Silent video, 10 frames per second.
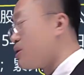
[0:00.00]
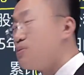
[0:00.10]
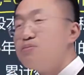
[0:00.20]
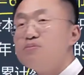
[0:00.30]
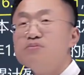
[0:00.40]

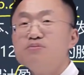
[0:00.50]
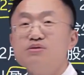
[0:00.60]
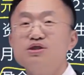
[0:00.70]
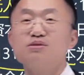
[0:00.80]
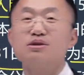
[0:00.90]
么？
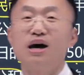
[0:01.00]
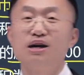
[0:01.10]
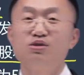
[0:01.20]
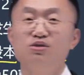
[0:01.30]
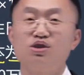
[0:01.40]
是不是
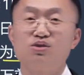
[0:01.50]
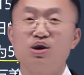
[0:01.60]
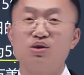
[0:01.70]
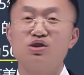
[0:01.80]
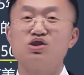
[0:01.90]
来自于
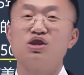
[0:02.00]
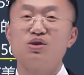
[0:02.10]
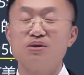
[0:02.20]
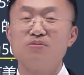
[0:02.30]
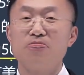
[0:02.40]
税后的净利
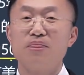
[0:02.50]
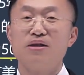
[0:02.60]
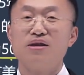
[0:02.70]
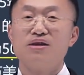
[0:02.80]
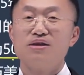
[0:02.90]
润？
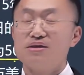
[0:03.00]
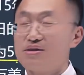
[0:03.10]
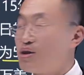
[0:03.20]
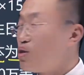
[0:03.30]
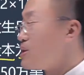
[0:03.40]

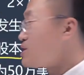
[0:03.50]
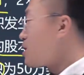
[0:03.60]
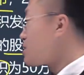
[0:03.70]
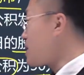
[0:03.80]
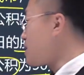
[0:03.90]
那我们教